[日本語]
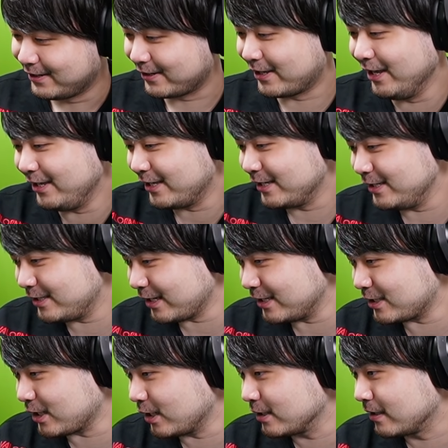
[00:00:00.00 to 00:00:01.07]
あゲンゲン引退
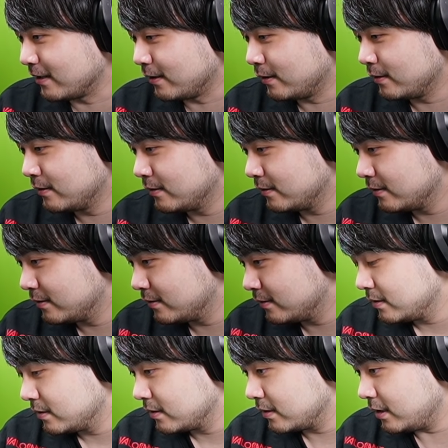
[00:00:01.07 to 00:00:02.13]
したんだ
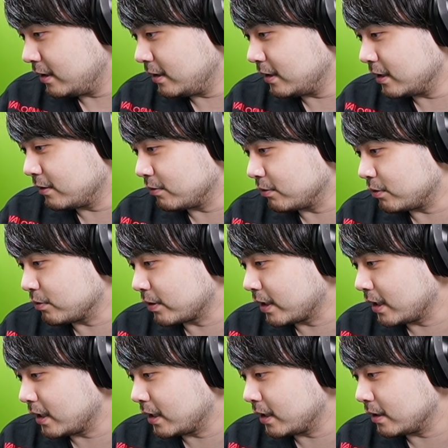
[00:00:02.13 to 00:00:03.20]
ゲンゲンの人
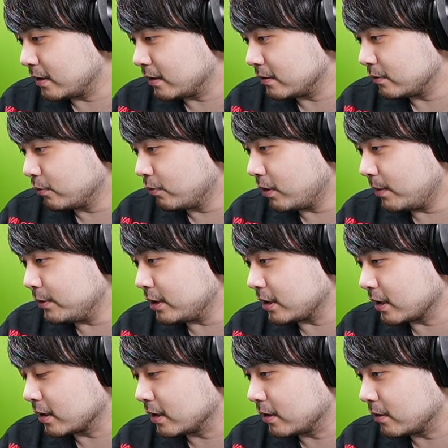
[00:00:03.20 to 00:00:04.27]
ね動画見て
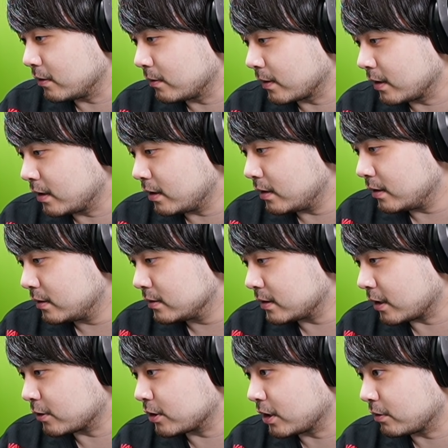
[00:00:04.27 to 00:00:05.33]
たんだよ俺
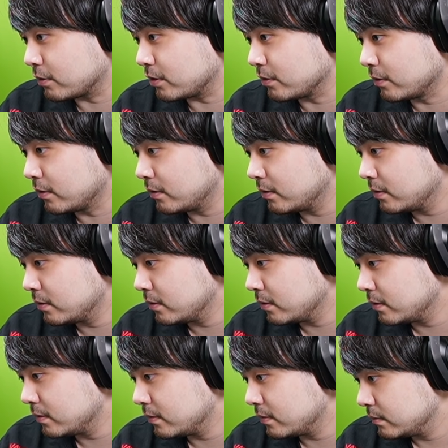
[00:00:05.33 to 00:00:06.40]
作者の人
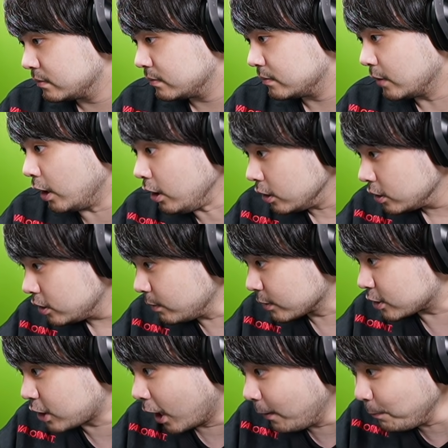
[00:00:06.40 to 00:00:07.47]
え今
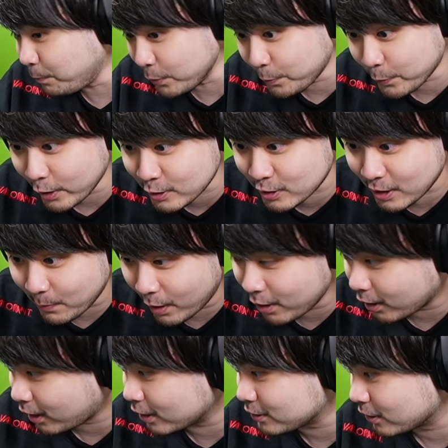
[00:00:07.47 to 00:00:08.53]
ジャンププラスで漫
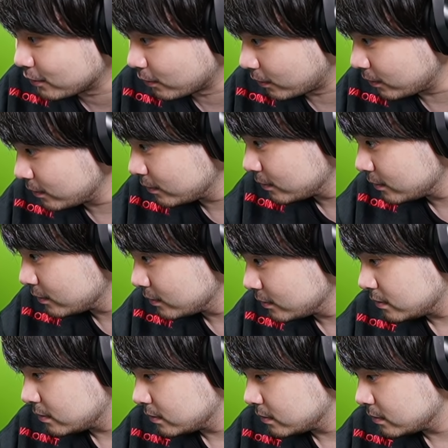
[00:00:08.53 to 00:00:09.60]
画描いてんの
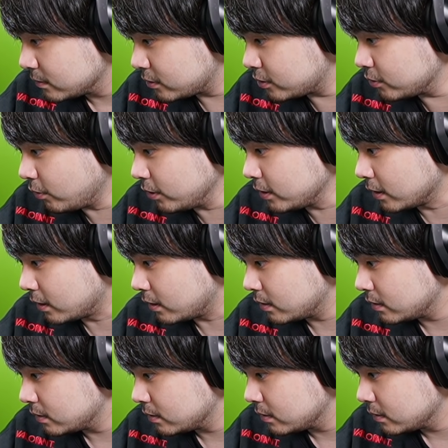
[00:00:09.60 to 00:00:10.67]
すごいな
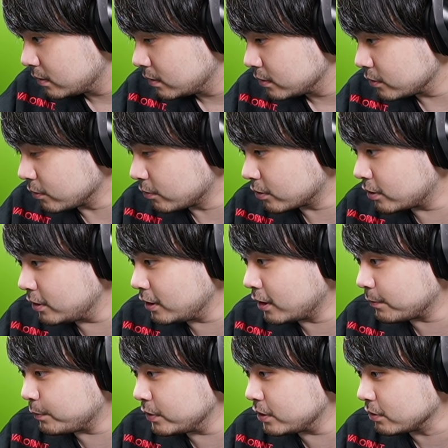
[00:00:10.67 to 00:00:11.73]
そう俺
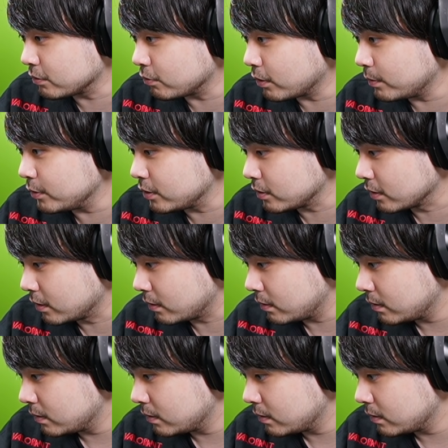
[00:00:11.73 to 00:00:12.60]
TRPG の動画見てたよ